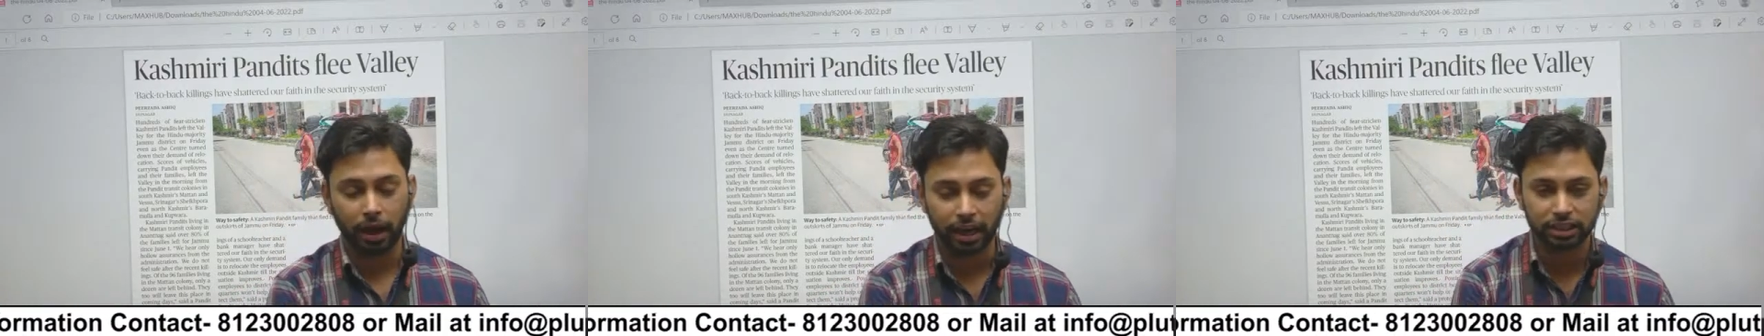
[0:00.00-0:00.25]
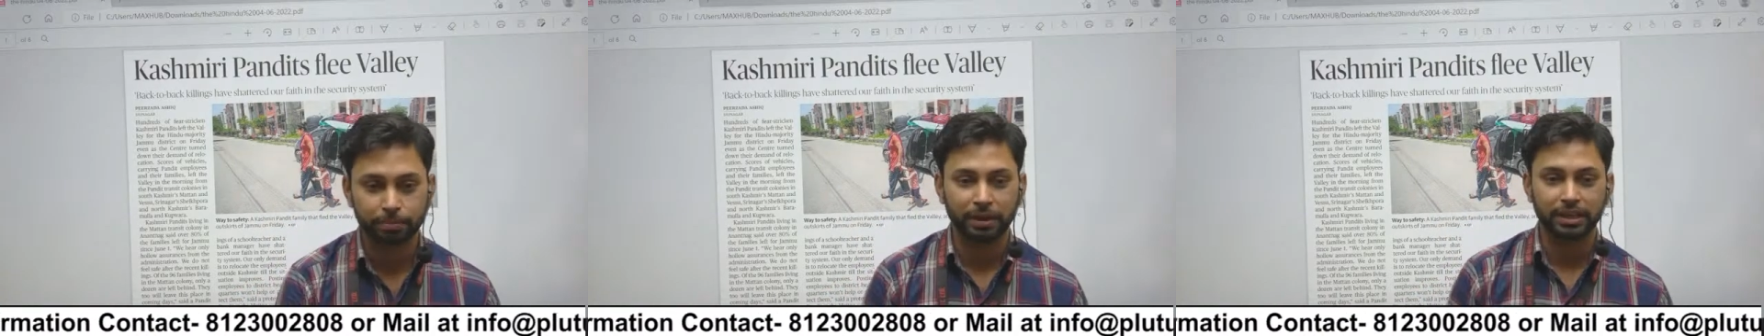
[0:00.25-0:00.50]

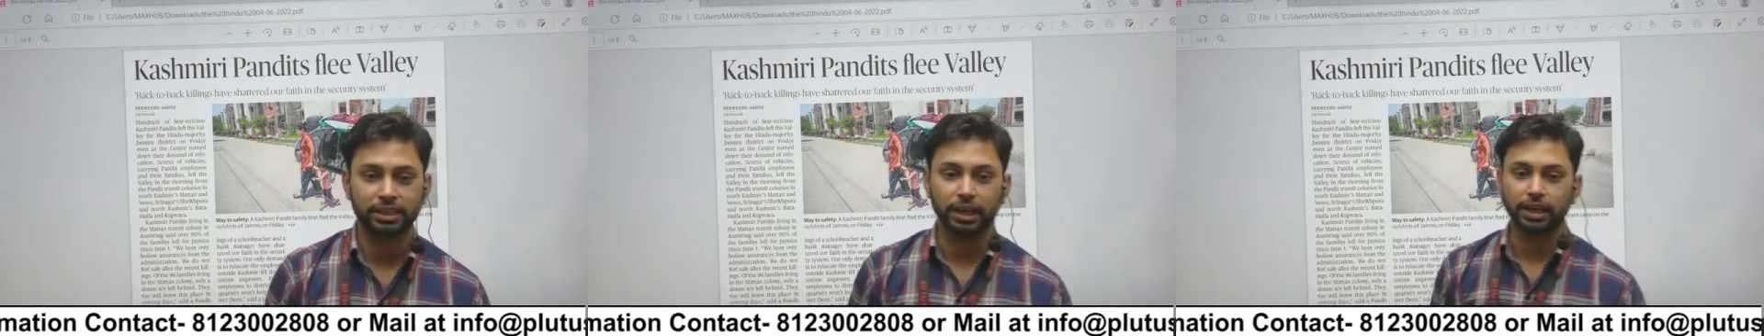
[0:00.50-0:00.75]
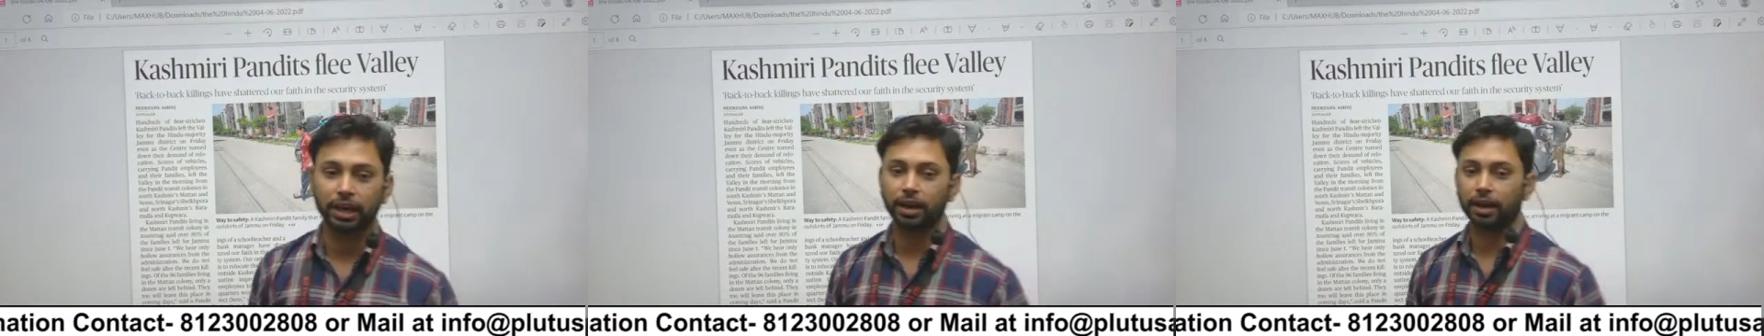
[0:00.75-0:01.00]
आसपास चल
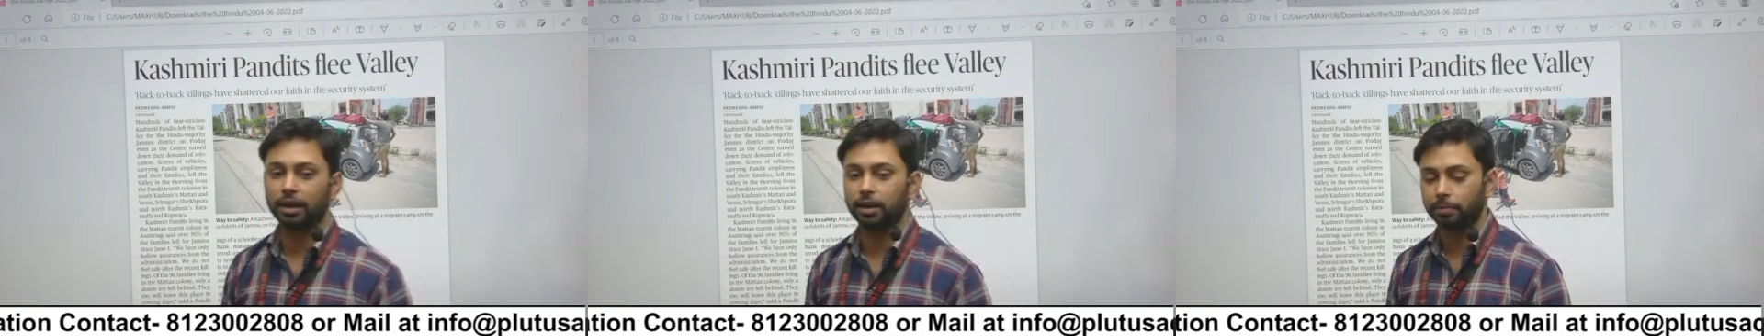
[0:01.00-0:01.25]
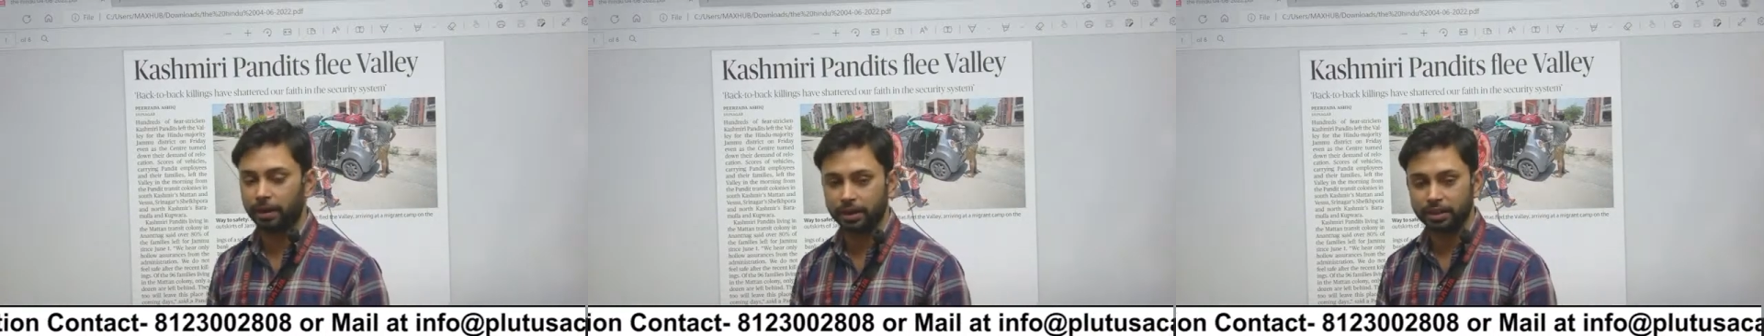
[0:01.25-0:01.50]
क्या रहा है
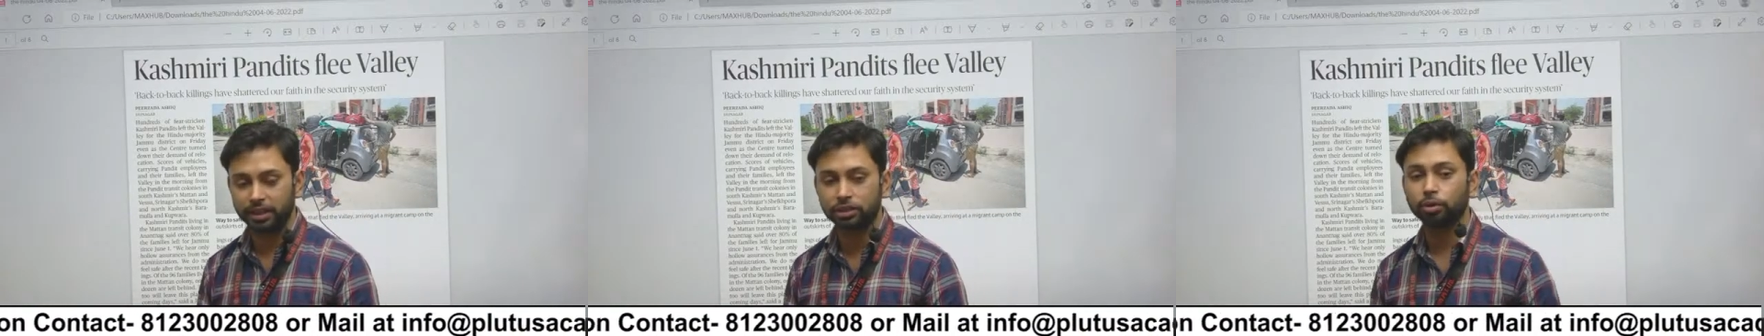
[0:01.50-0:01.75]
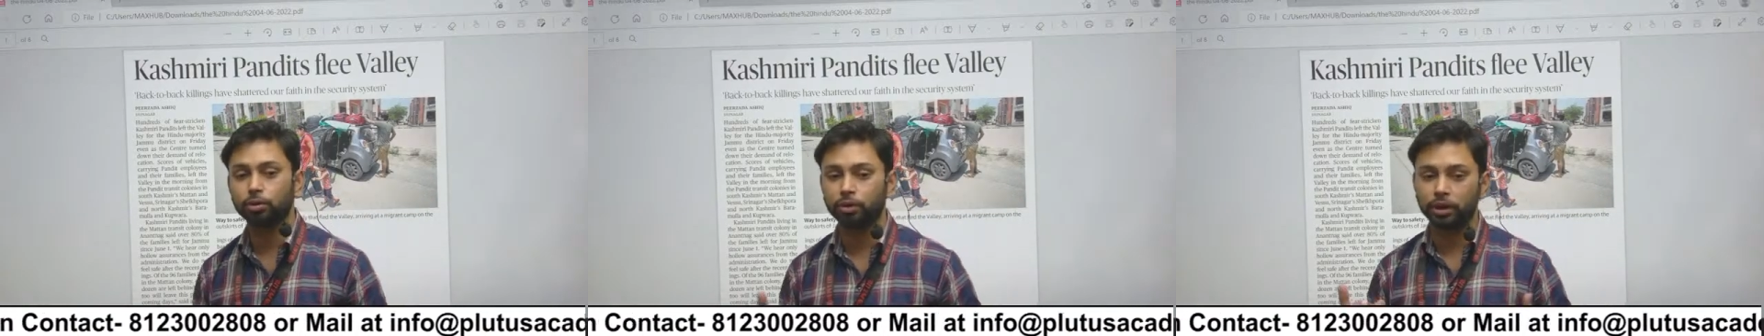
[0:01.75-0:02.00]
हमारे देश
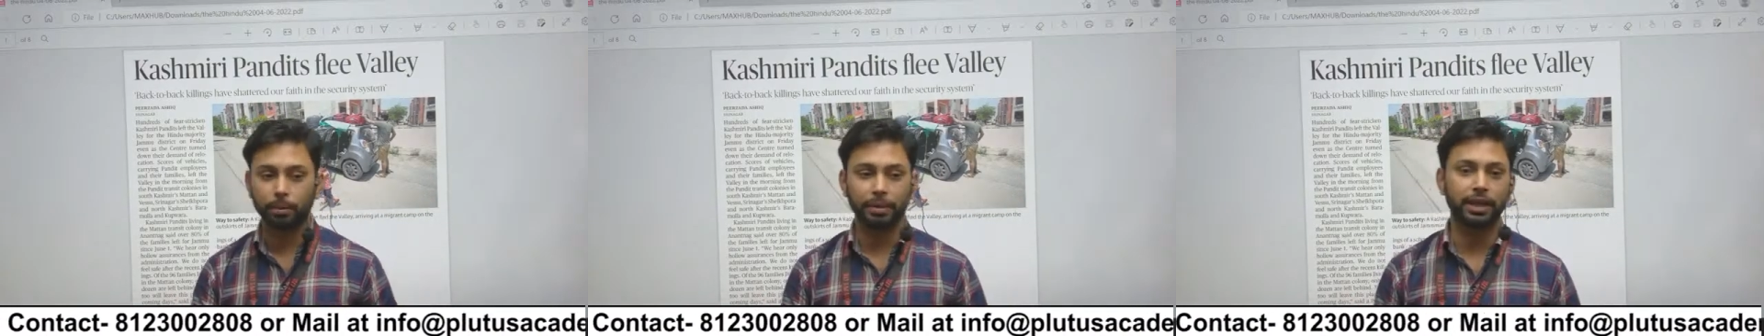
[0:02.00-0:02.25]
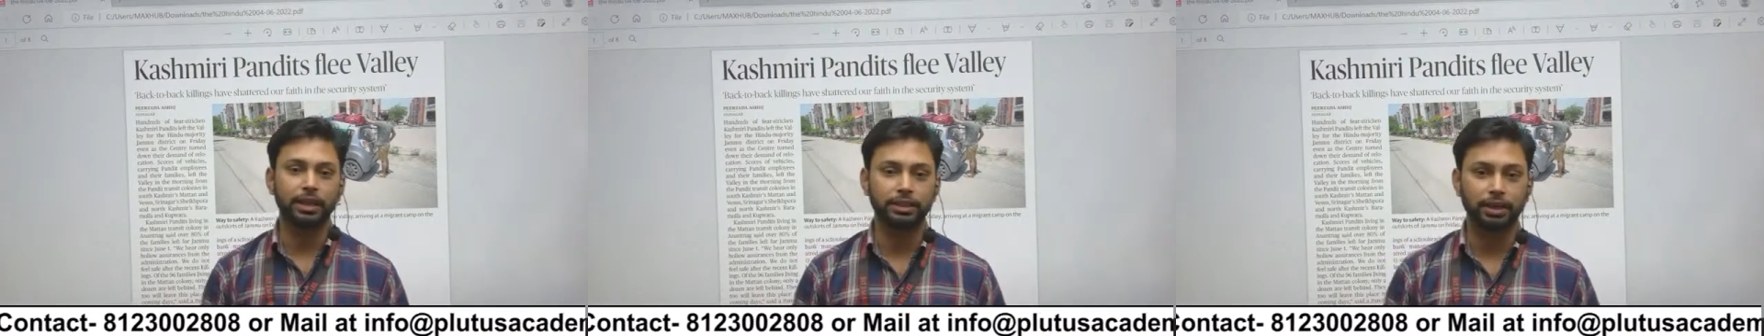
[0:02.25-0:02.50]
और दुनिया में
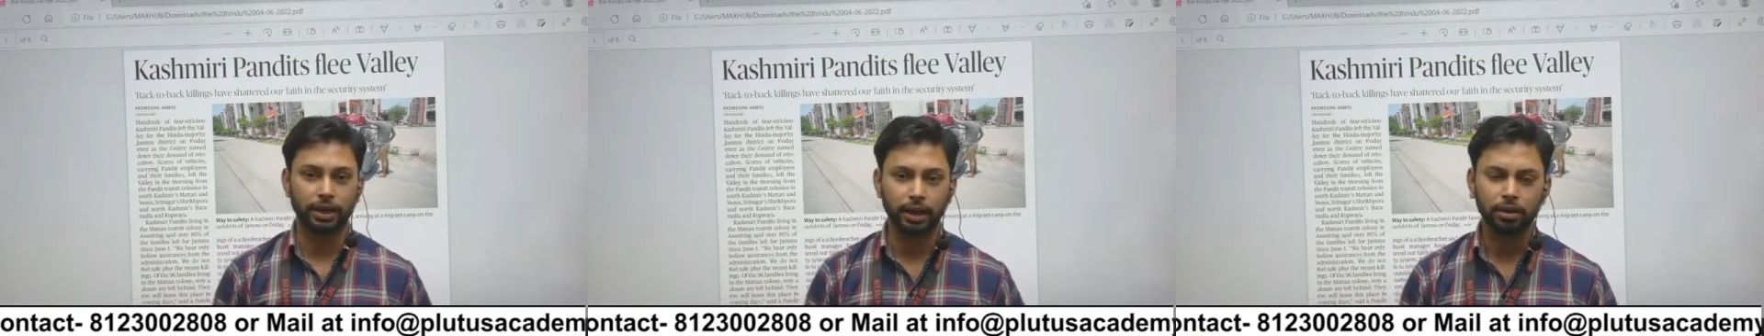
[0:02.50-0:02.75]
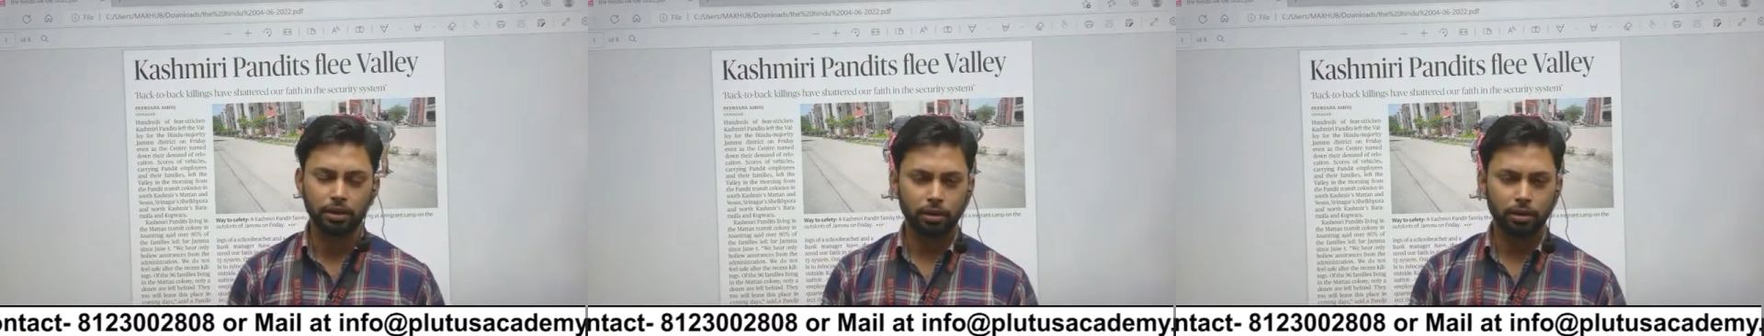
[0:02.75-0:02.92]
क्या चल रहा है